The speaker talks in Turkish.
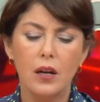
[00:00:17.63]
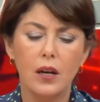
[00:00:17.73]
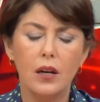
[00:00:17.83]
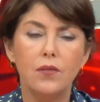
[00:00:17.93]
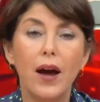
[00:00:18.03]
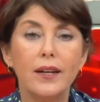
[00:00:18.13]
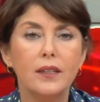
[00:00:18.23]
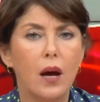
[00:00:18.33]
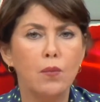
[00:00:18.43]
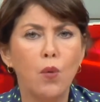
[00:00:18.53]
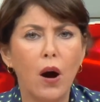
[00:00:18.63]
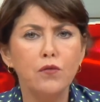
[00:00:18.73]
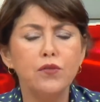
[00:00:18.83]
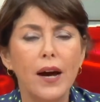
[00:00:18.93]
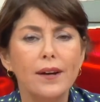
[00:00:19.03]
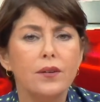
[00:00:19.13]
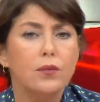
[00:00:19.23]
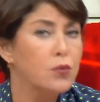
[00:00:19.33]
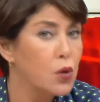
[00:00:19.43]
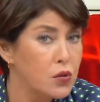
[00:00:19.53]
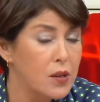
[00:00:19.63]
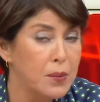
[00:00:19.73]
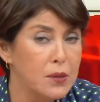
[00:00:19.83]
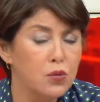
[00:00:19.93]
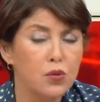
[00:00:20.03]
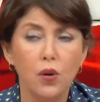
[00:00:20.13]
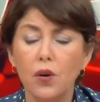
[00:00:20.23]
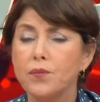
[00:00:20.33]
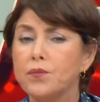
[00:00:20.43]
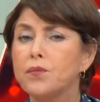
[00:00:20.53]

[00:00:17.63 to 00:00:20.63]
e, vergiden muaflar göze batıyor.